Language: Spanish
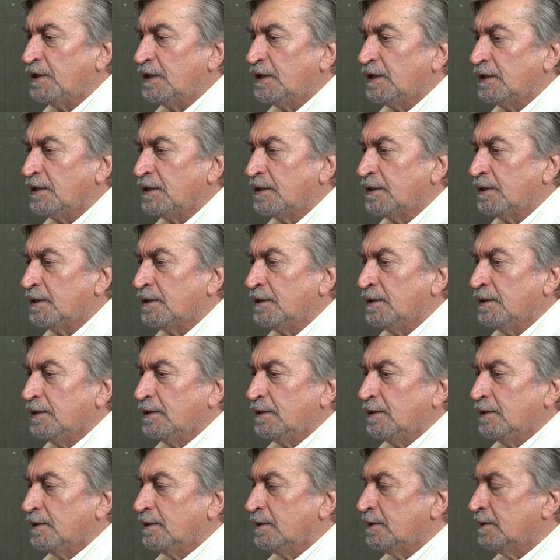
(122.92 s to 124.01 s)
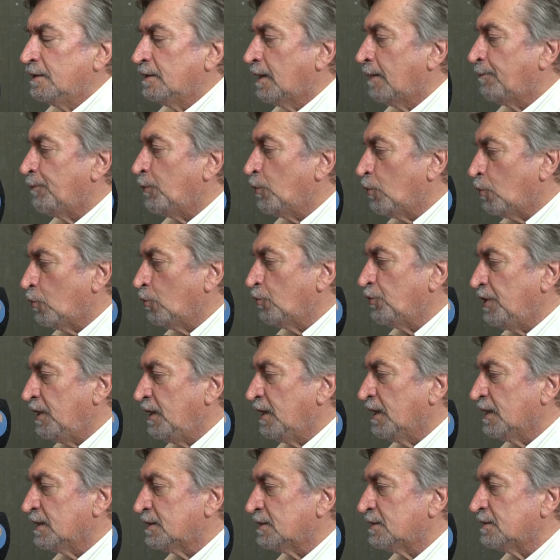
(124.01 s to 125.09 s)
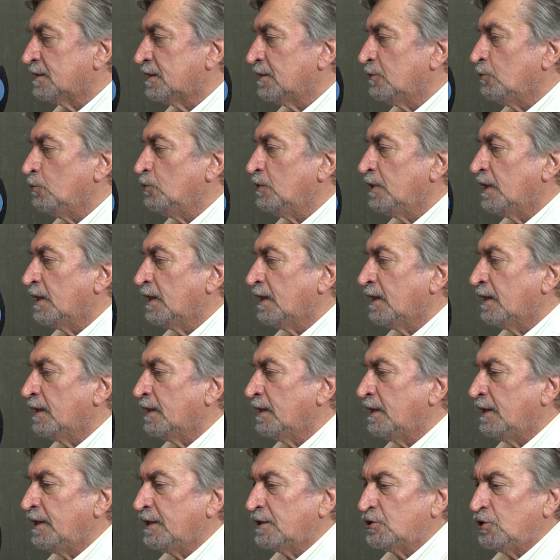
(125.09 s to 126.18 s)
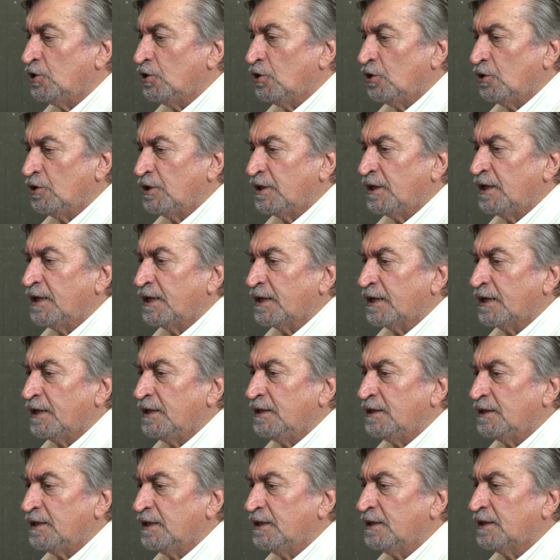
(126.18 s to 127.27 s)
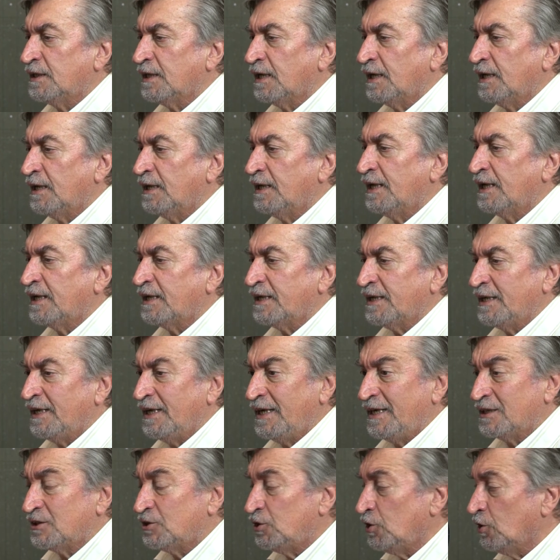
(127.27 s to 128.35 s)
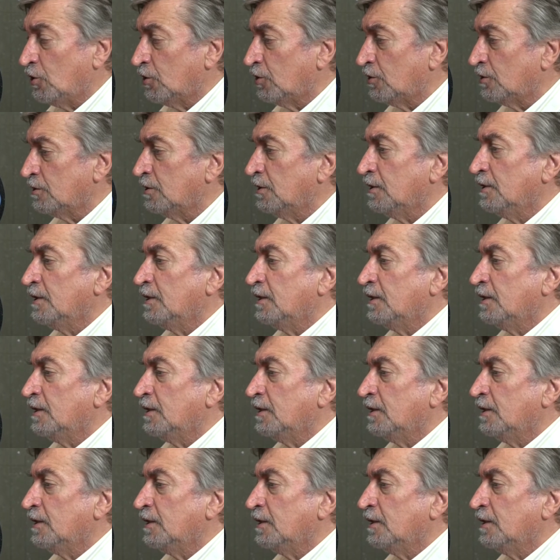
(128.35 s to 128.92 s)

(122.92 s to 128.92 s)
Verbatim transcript: de, a pocos días de una elección en la que intenta la reelección,